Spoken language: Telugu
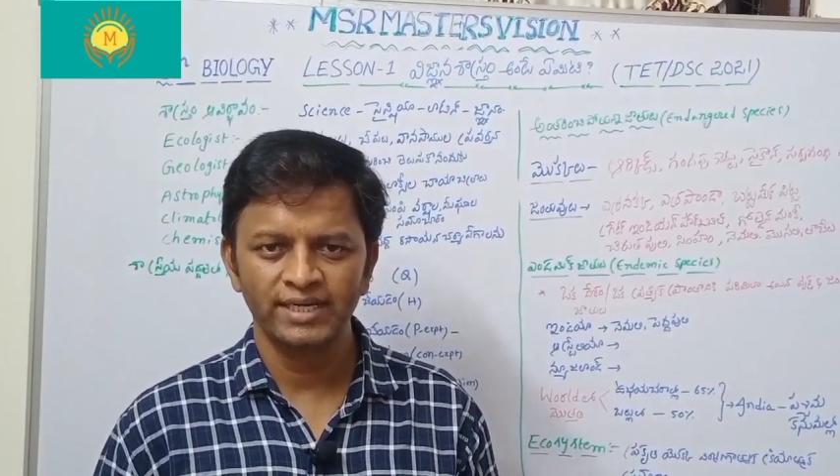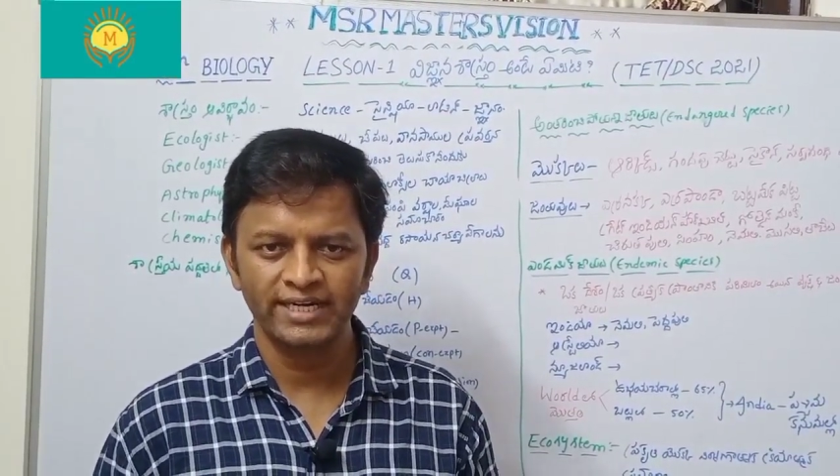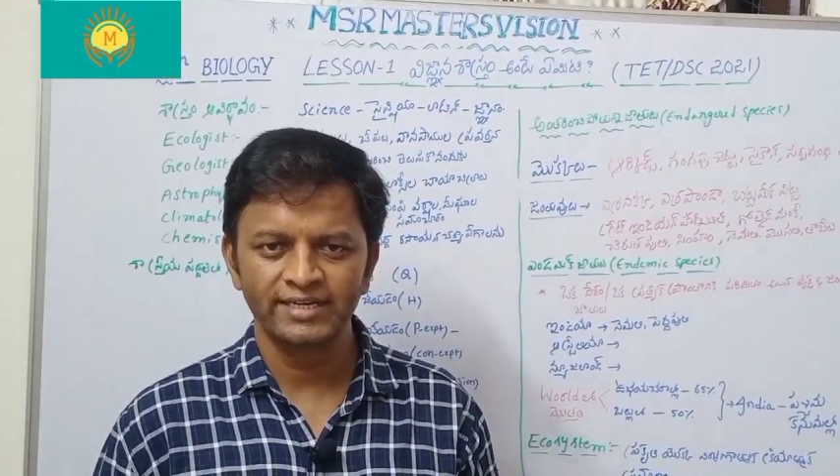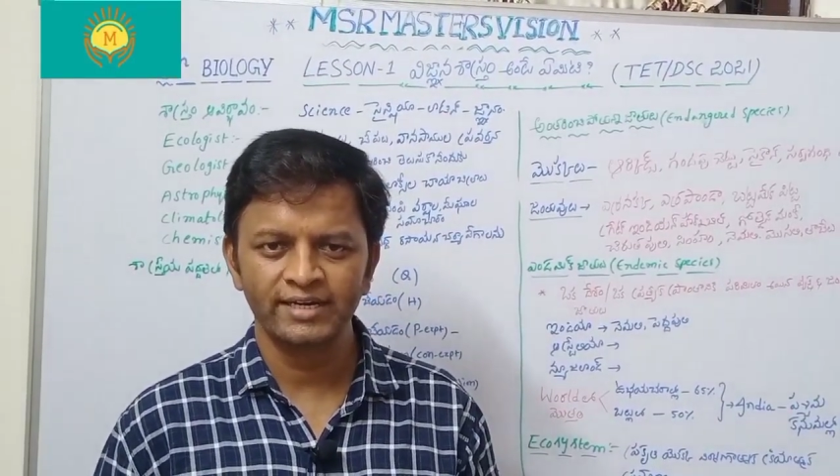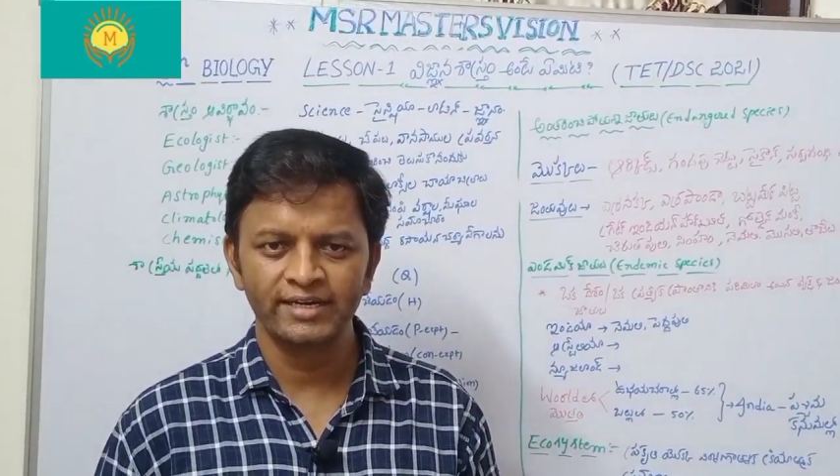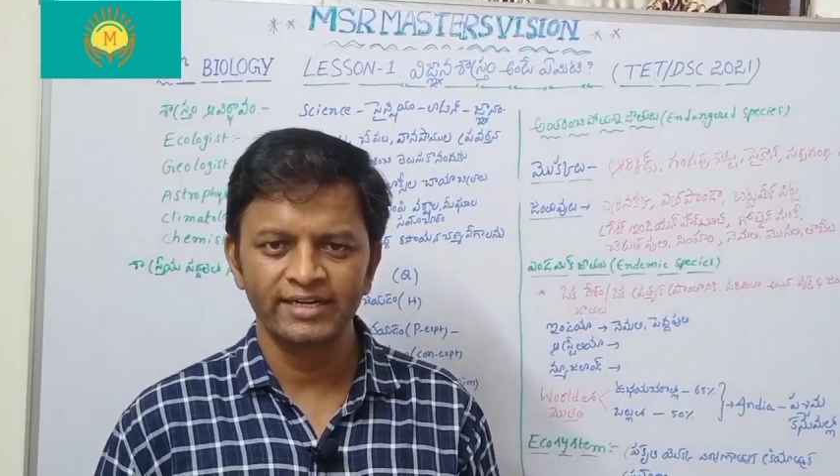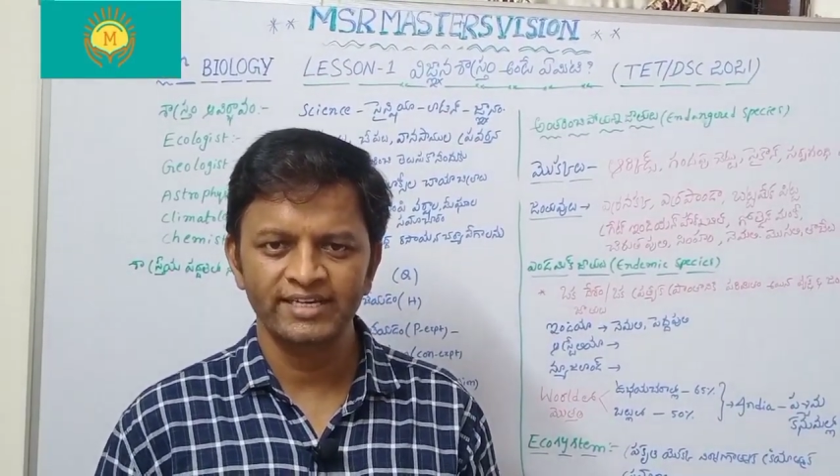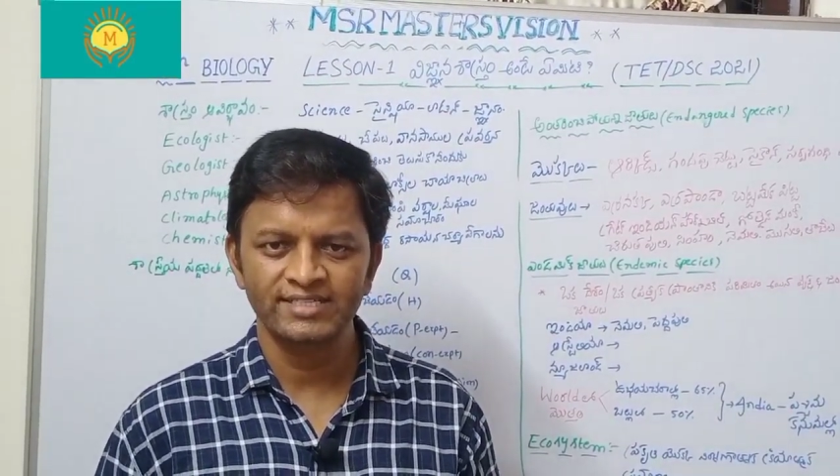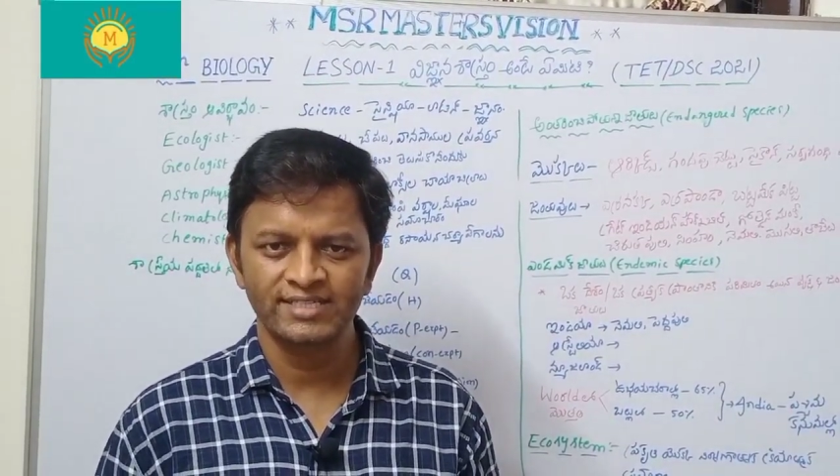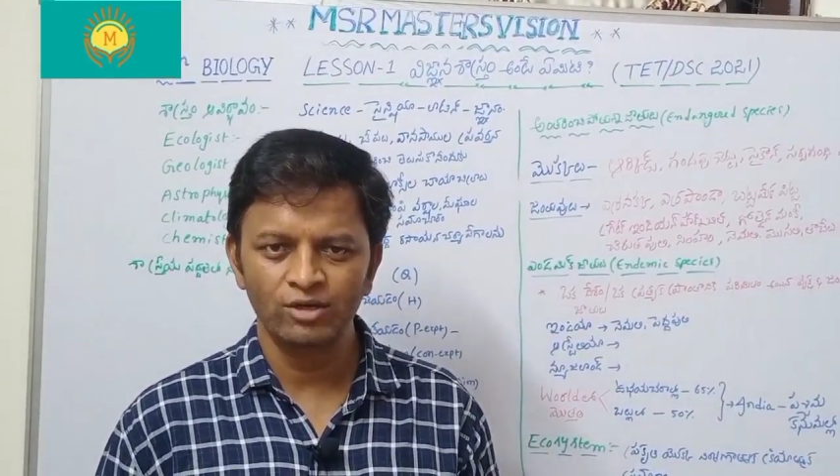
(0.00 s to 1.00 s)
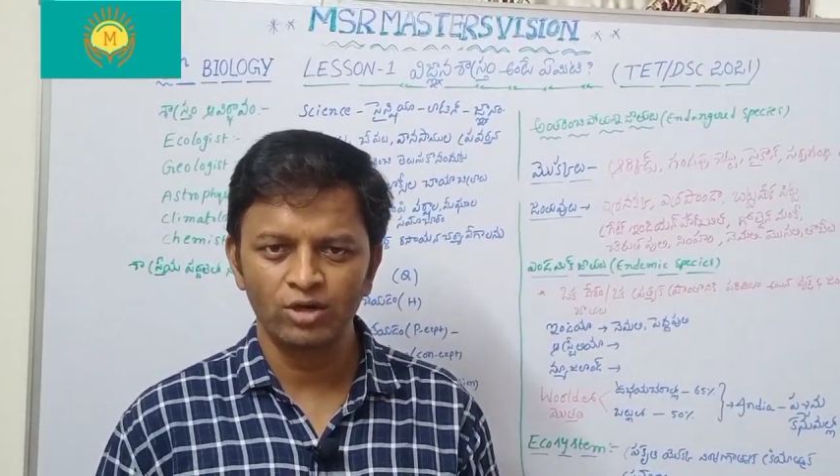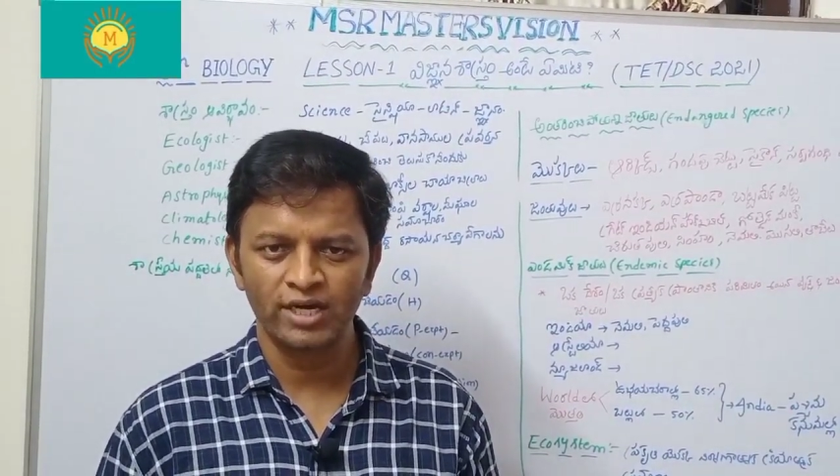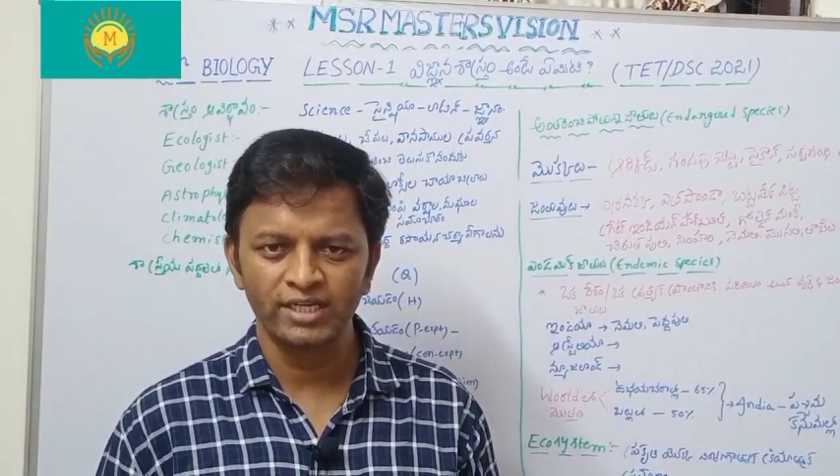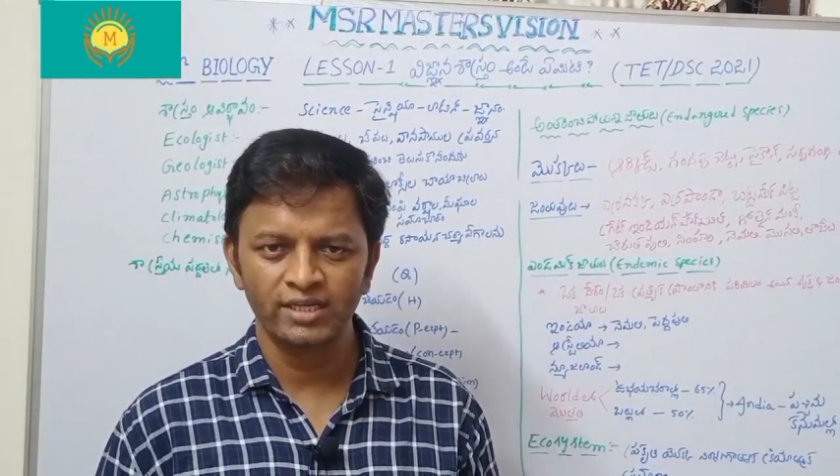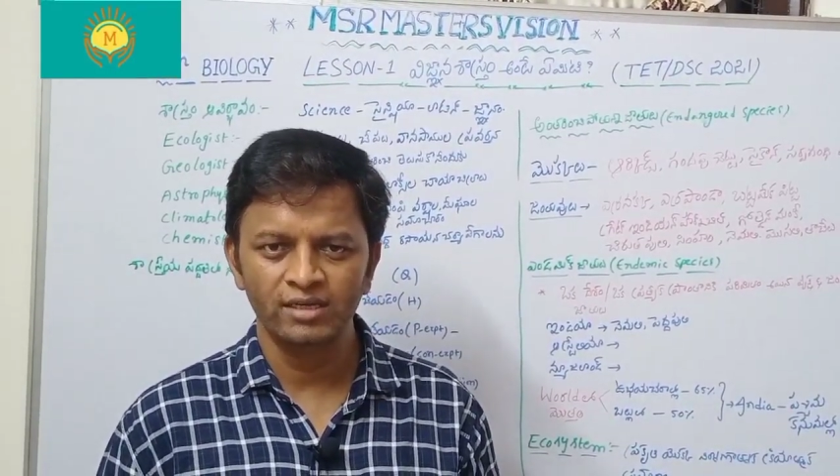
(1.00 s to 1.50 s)
టెట్ కానీ డిఎస్సిలో
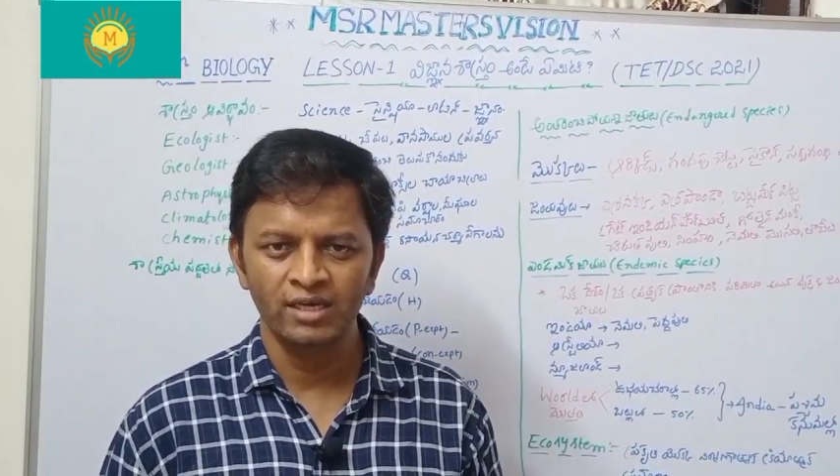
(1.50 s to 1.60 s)
కానీ